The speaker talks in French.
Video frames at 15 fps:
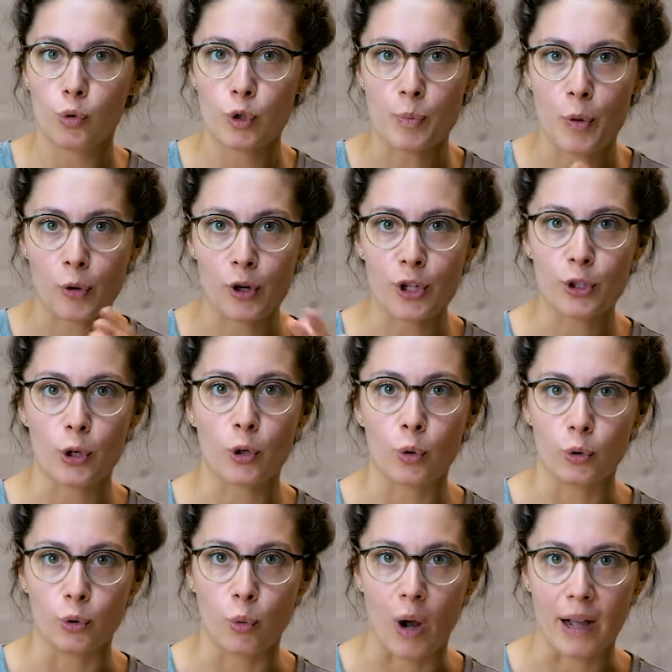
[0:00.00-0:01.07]
Tout ce monde-là se
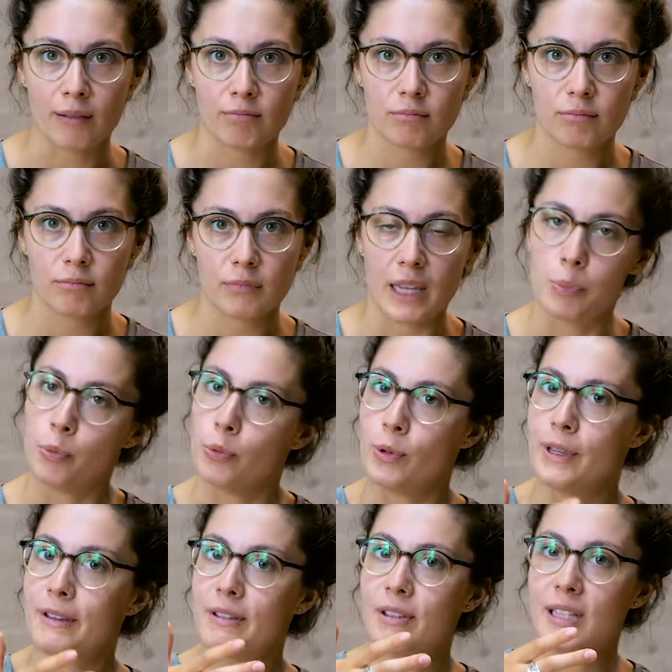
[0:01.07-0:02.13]
côtoie et
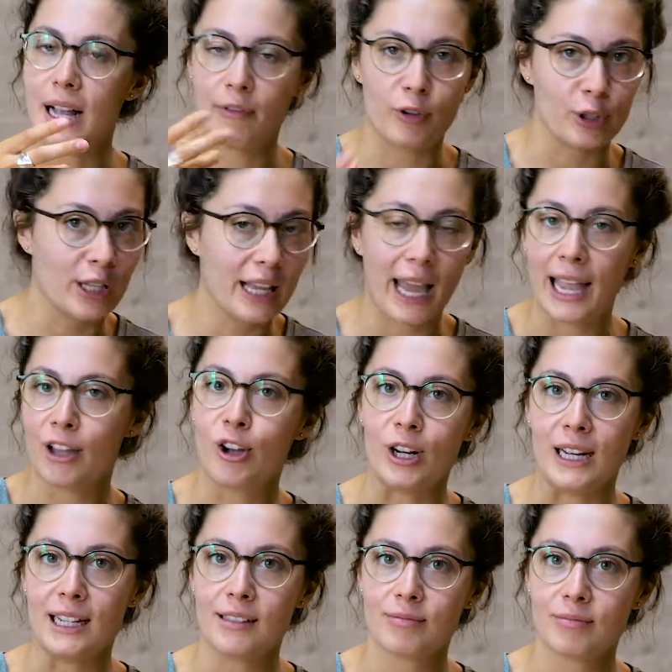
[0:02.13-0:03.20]
puis ça va
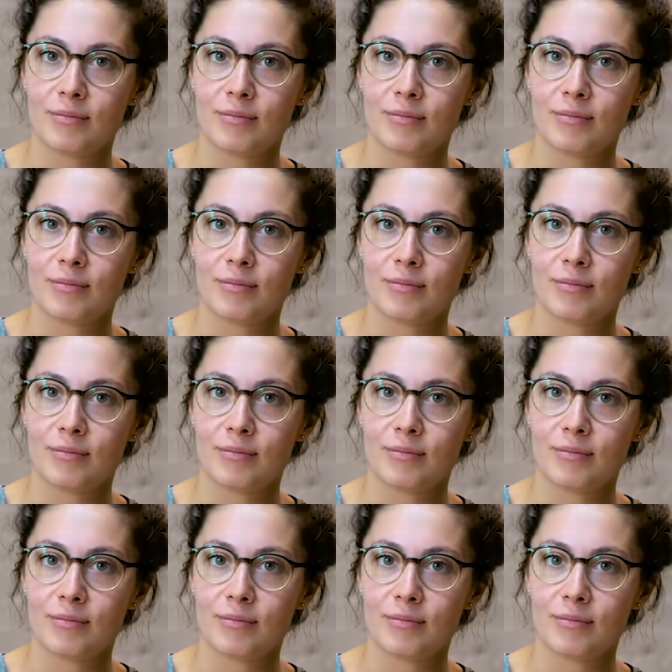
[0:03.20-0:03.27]
dégringoler.